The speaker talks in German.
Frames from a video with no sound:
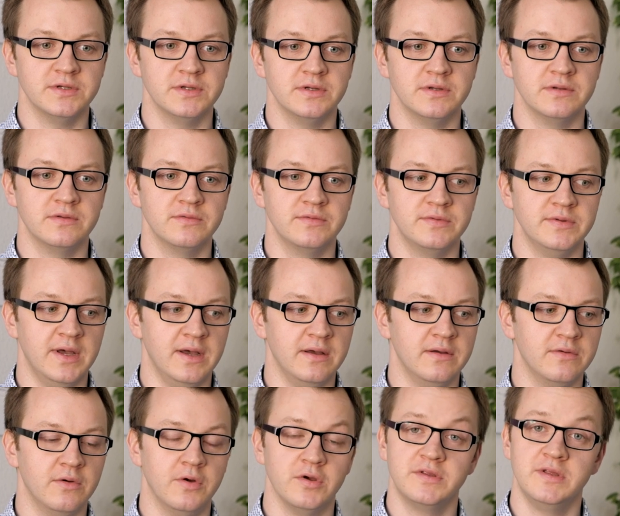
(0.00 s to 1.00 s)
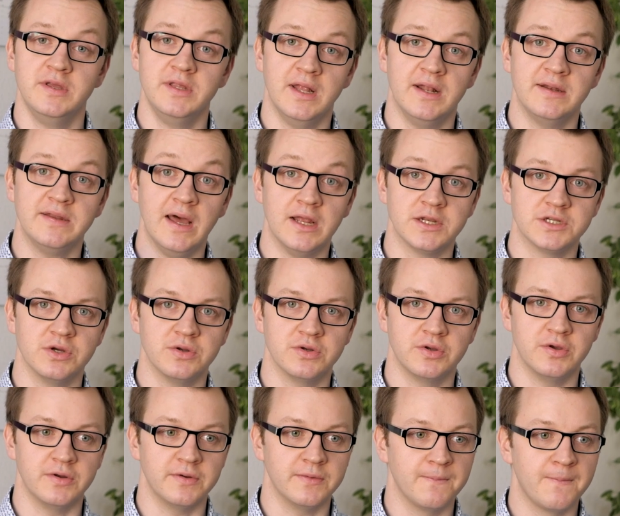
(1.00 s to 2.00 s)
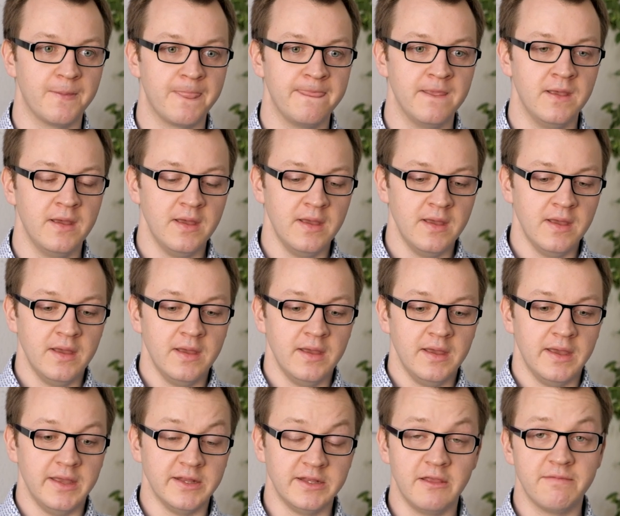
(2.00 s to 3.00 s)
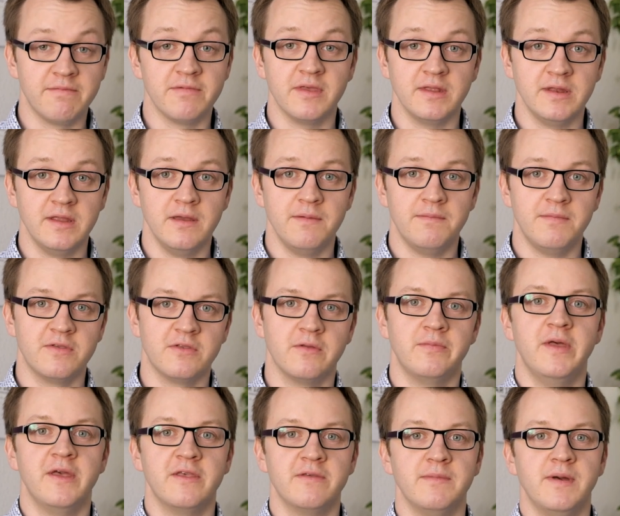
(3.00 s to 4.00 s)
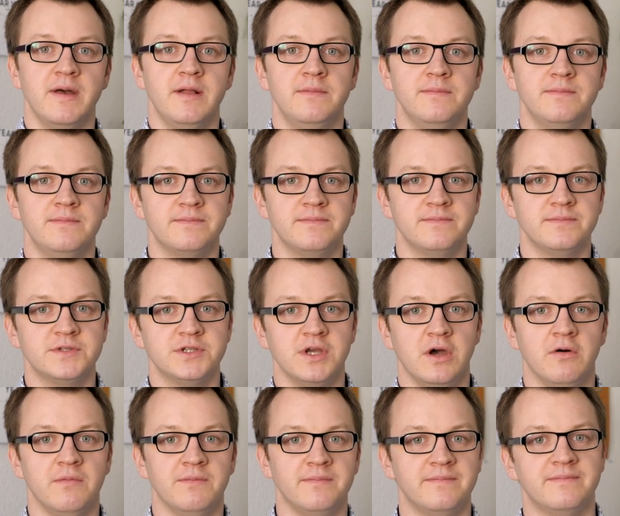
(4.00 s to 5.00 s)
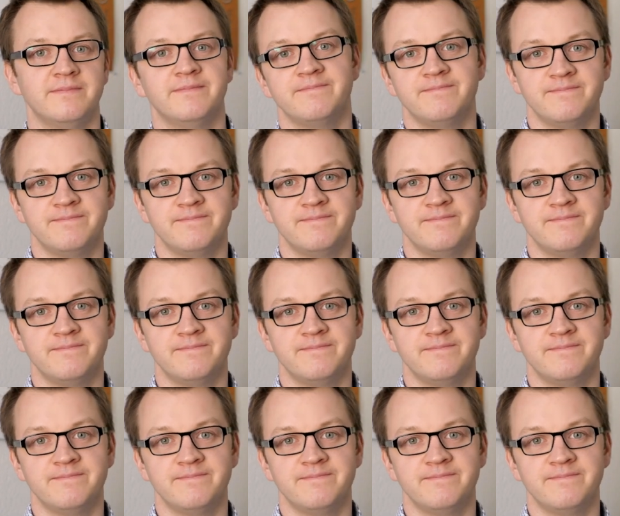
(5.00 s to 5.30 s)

äh, ja, euch die Inhalte anschauen könnt. In diesem Sinne, bis zum nächsten Mal. Ciao.